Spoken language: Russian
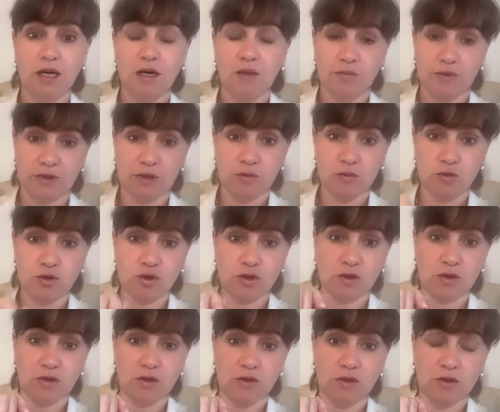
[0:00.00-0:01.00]
Потому
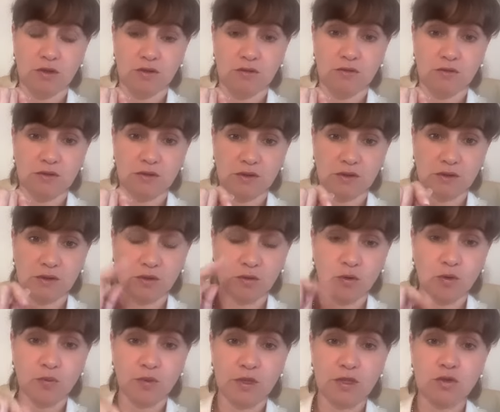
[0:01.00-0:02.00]
что
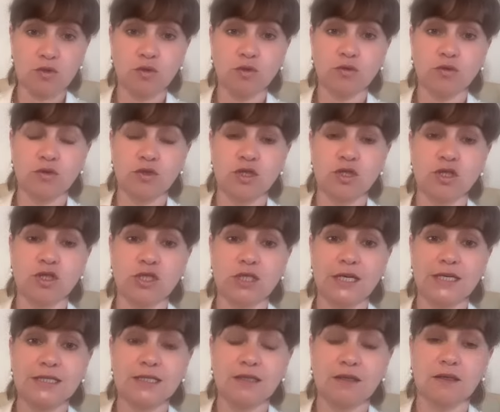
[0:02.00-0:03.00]
такое происходит очень часто,